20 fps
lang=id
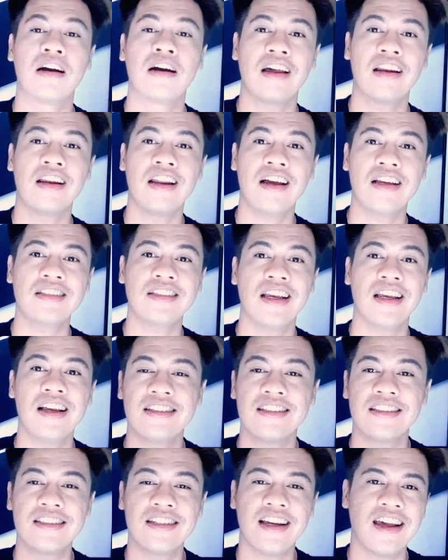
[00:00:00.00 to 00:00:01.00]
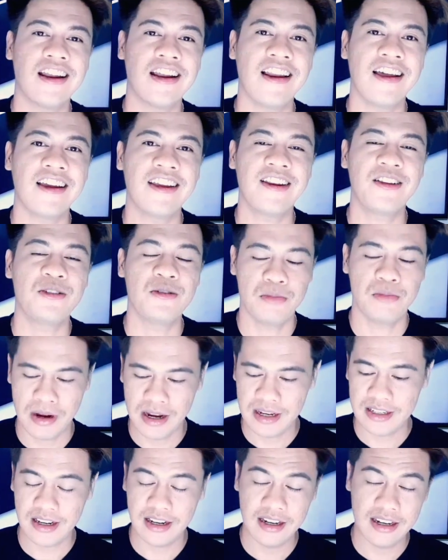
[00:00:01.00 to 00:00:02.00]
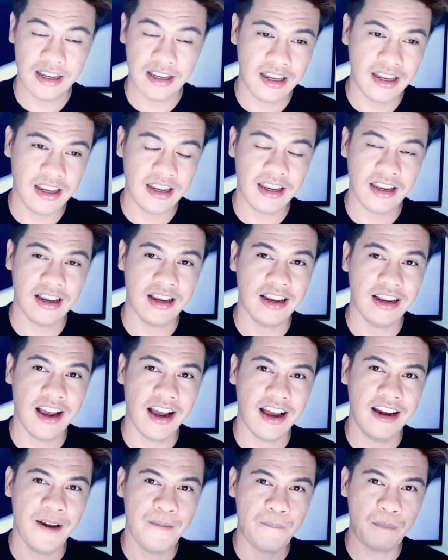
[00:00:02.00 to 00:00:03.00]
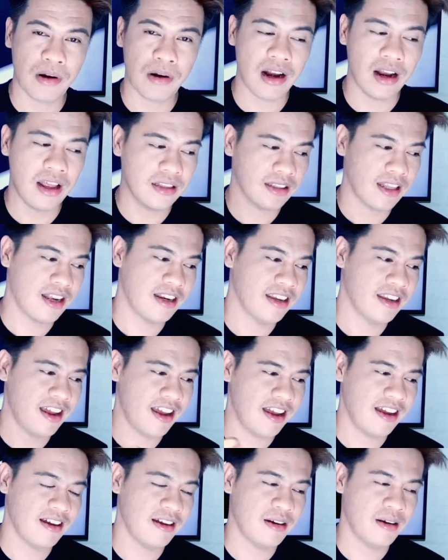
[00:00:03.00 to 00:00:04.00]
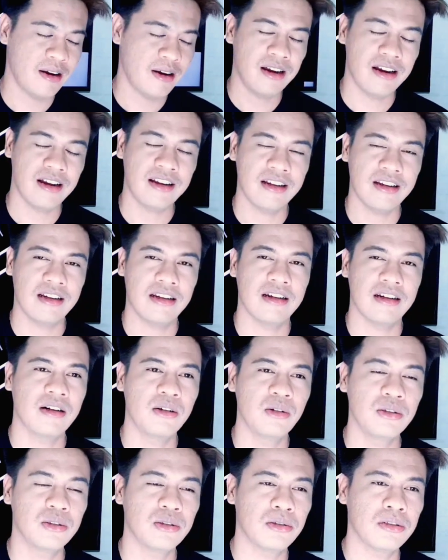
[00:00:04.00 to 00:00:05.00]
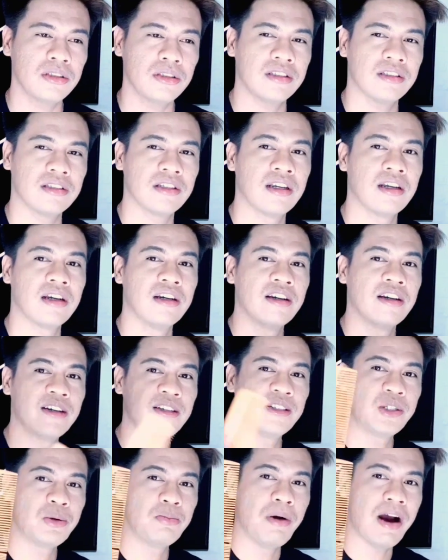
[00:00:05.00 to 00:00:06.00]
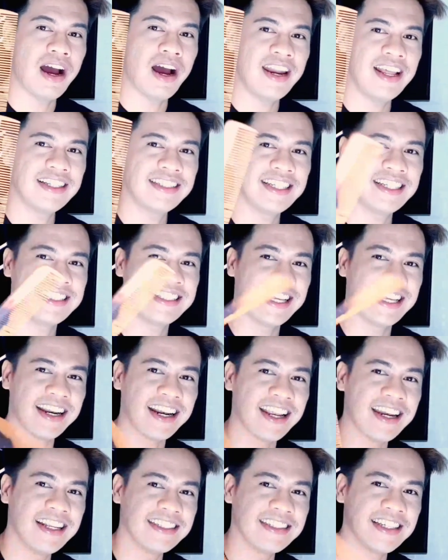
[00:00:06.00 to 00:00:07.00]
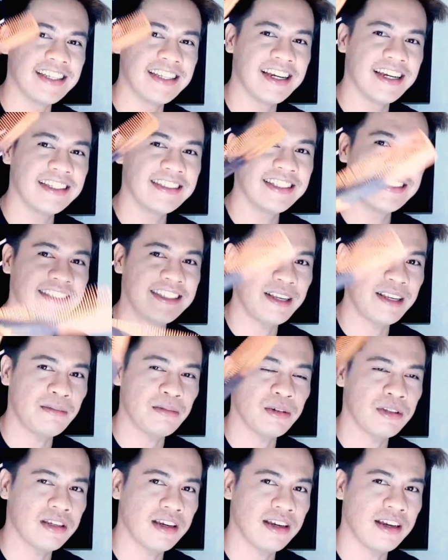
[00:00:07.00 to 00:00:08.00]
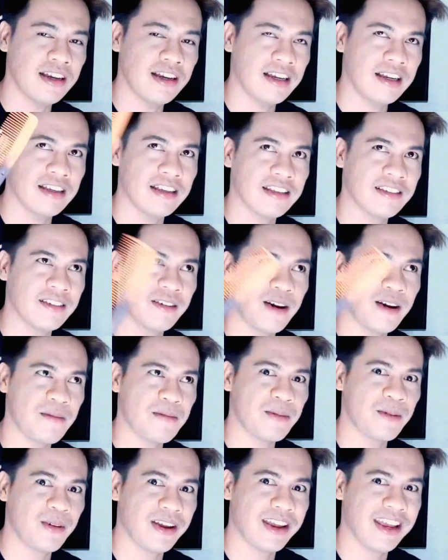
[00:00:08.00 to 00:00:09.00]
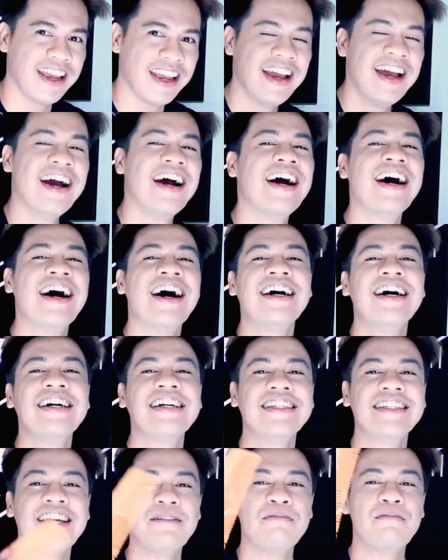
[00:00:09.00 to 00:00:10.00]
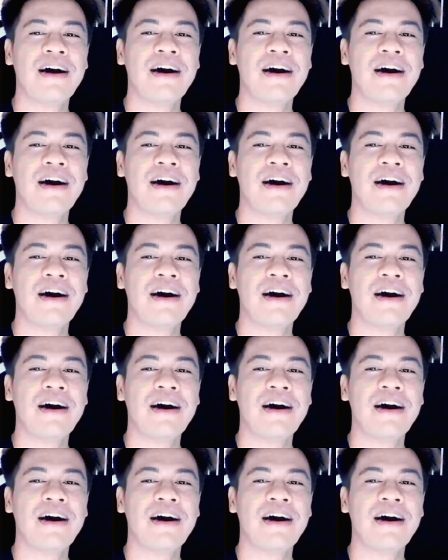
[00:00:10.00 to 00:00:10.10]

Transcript: Karena saya sekarang lagi di rumah jadi nggak ada peralatan yang khusus cuma ada sisir ini saja sisir punya nyokap gue saya